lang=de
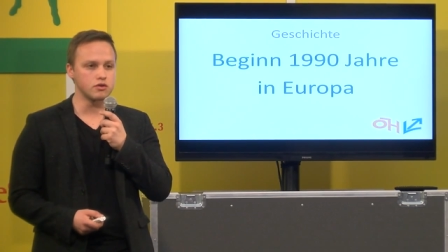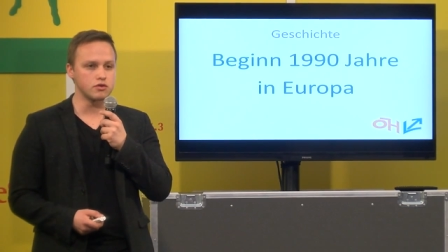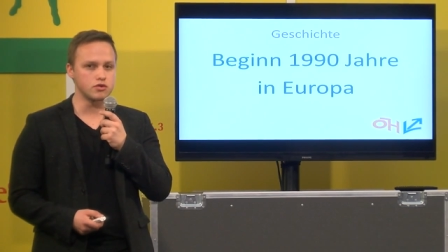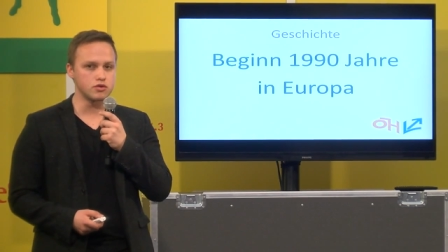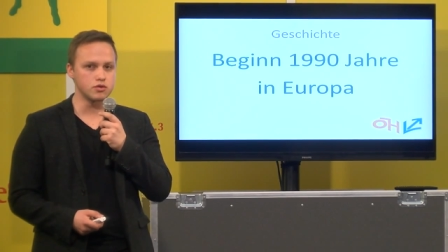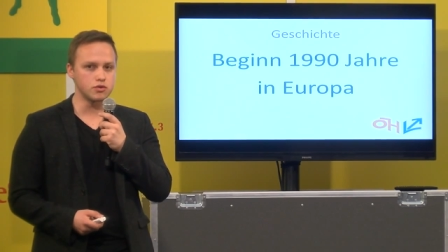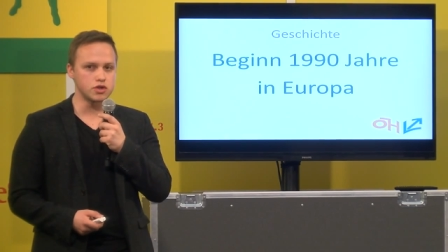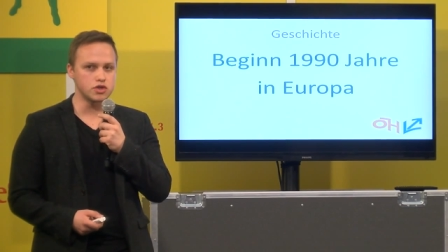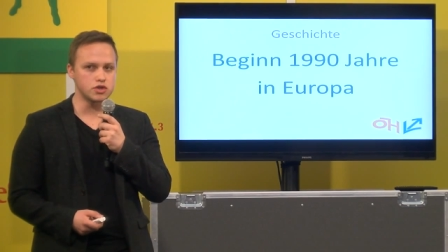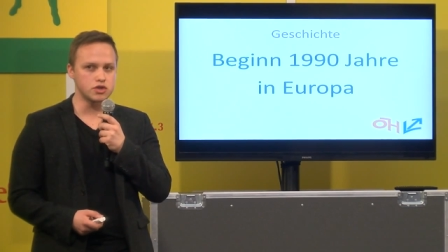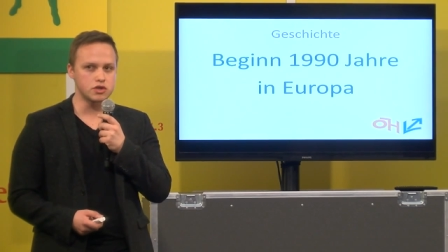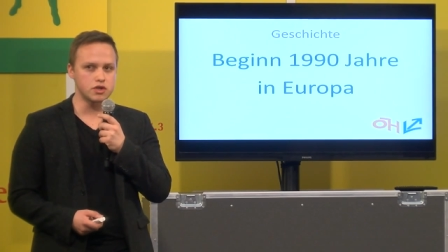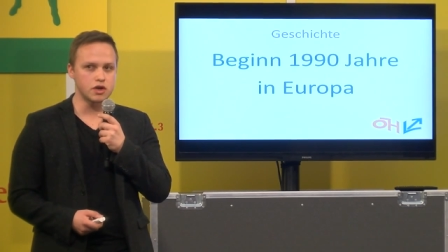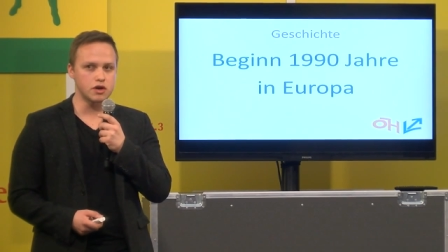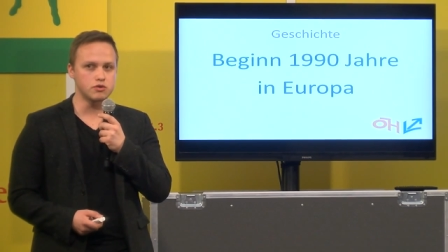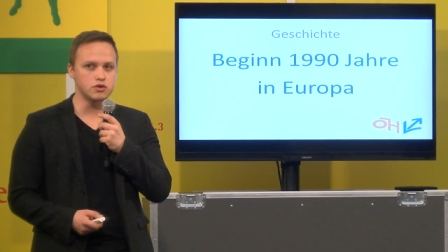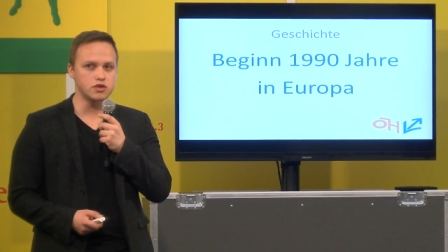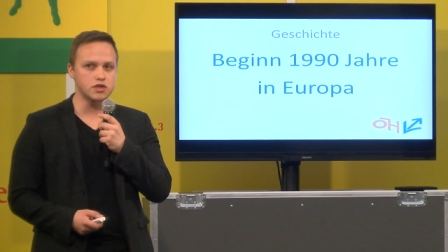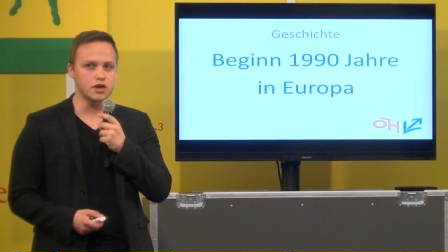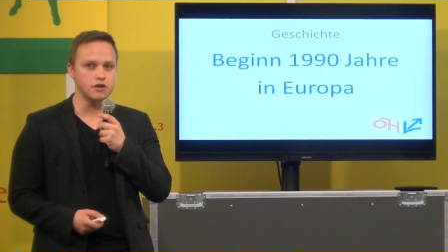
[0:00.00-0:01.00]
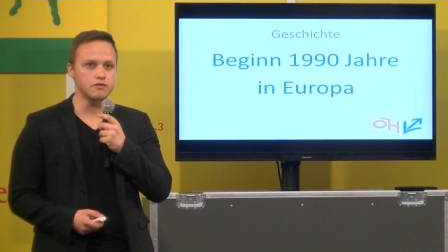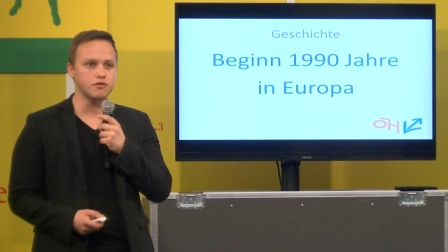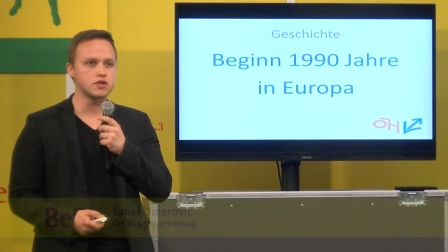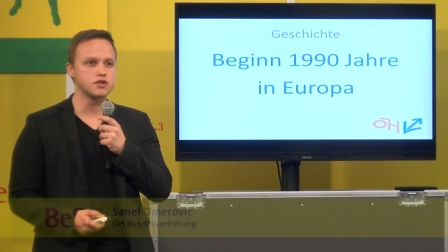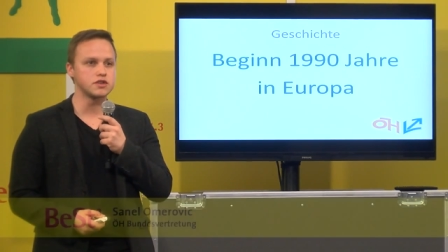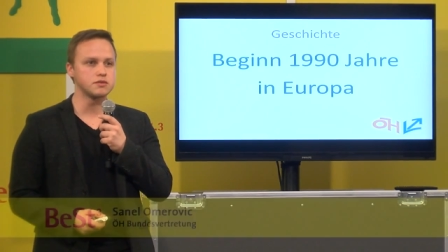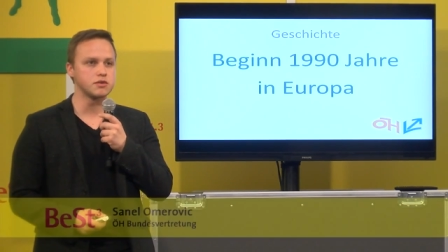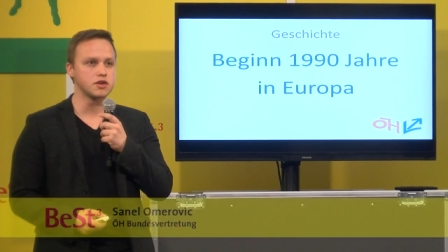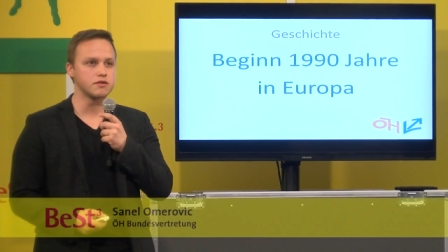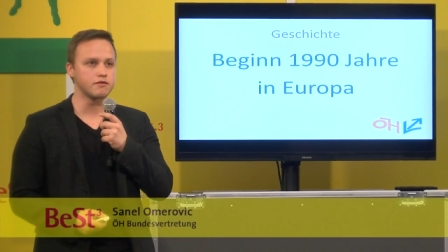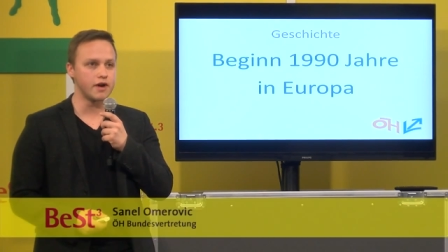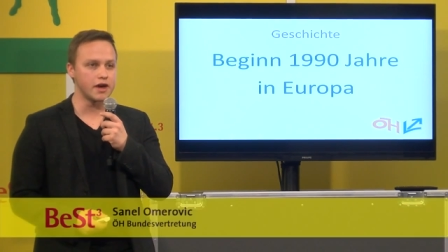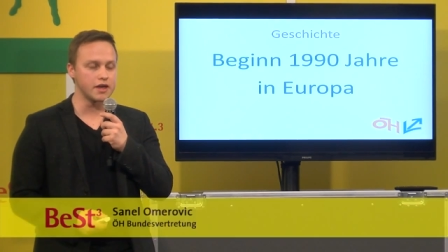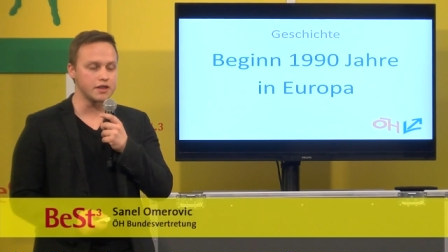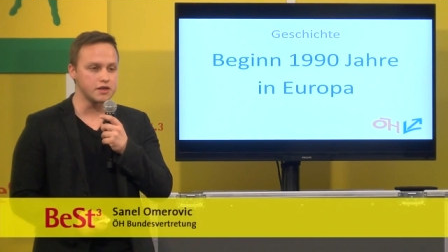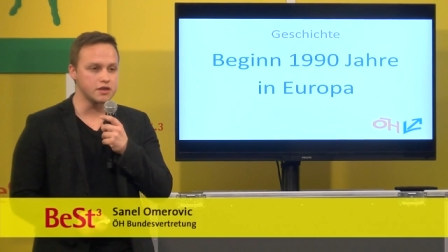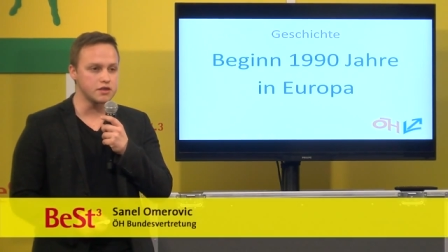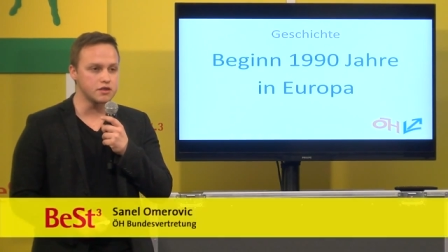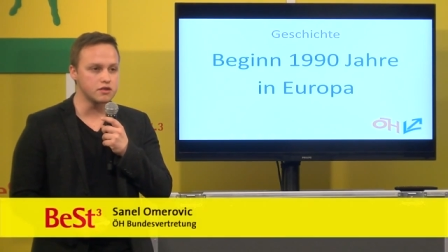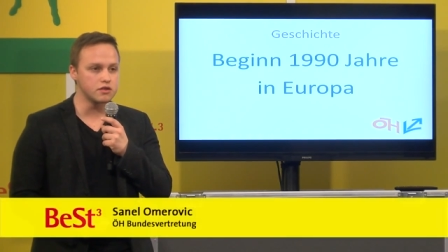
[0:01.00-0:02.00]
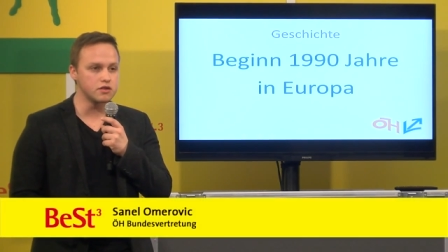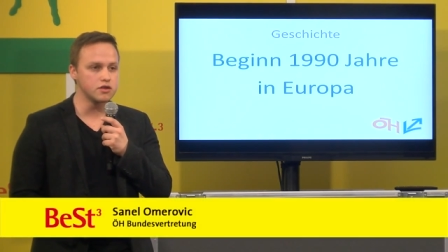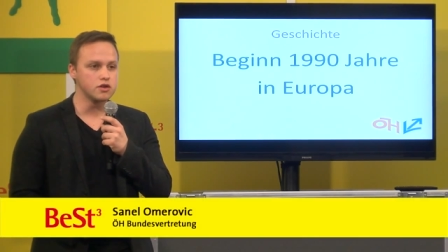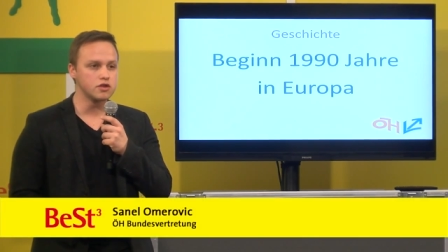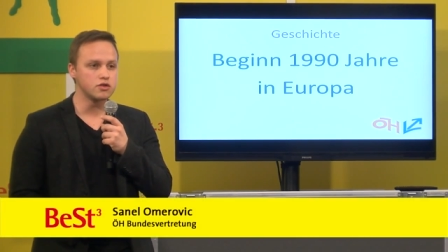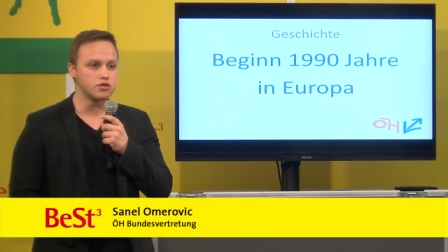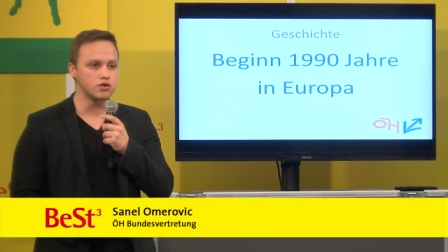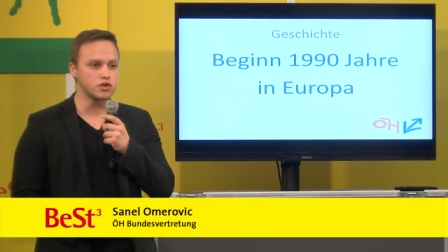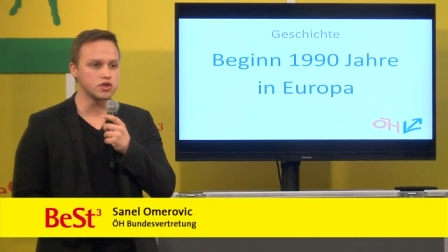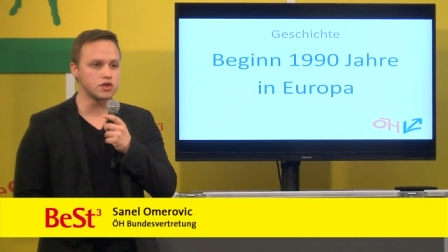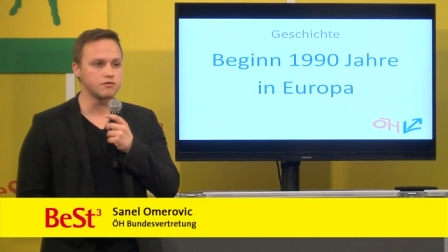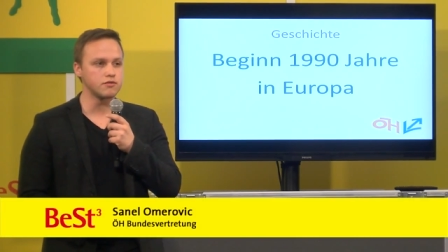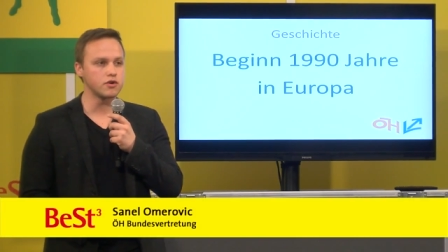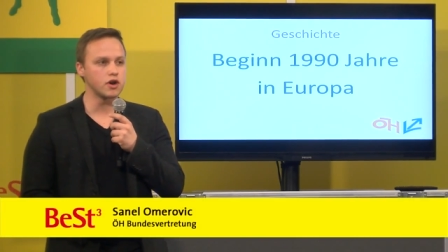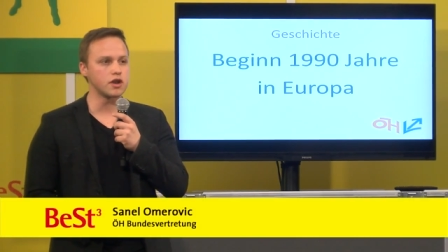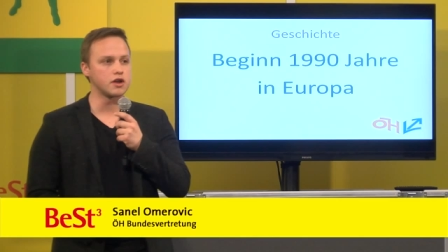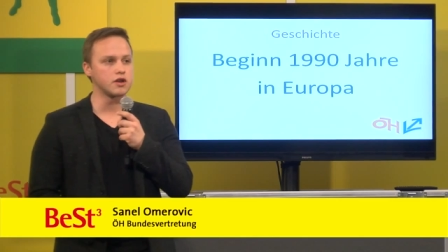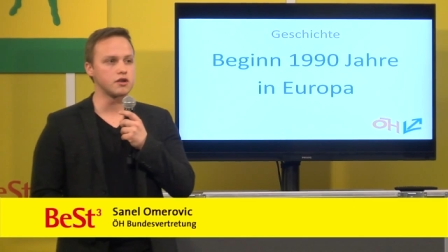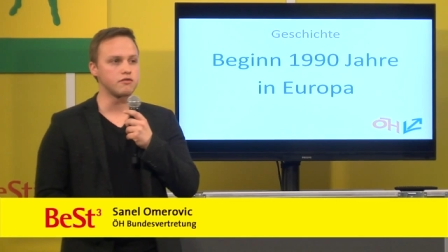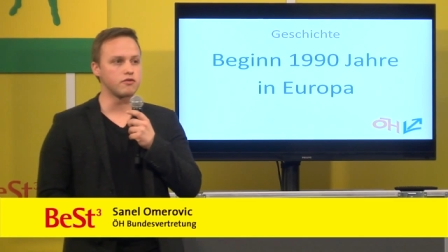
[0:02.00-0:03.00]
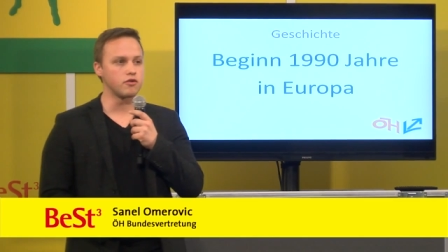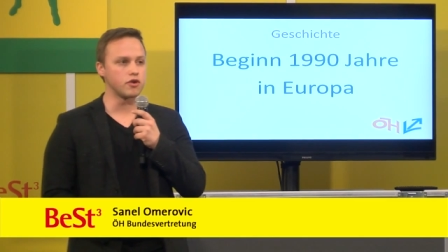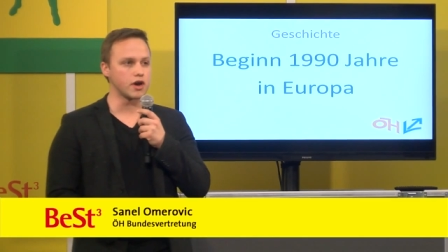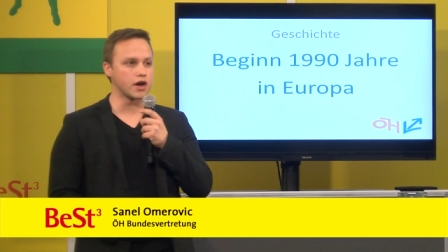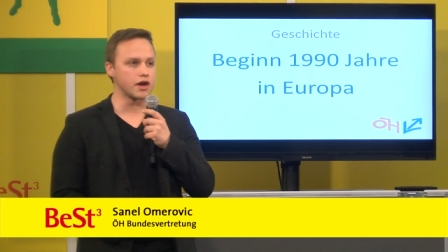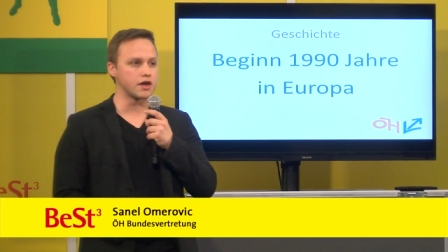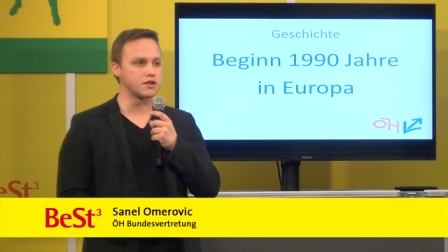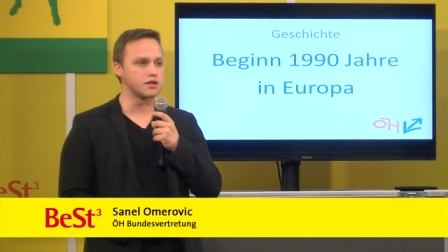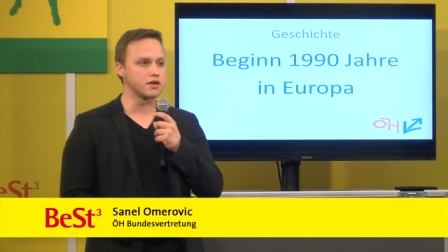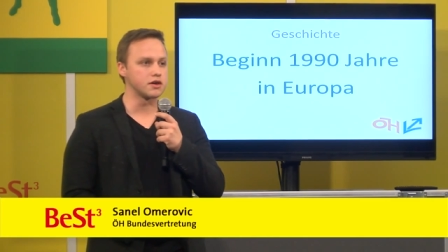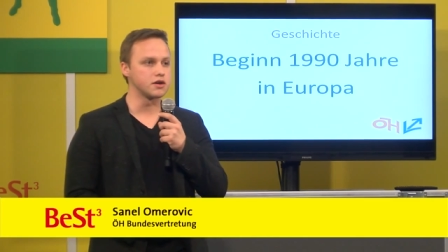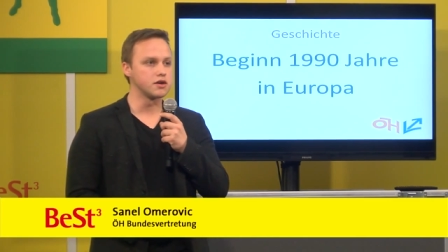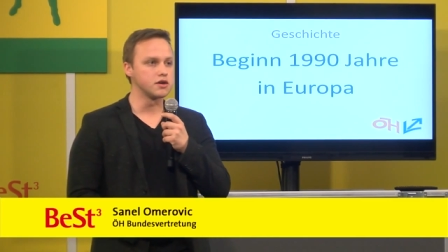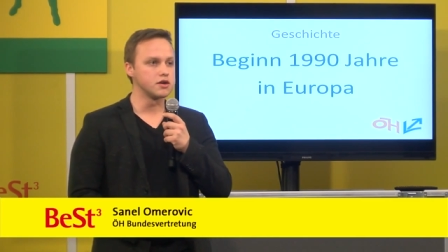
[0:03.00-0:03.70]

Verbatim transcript: Deutsch, na, Österreich war ziemlich weit hinten, Deutschland war einer der Vorreiter,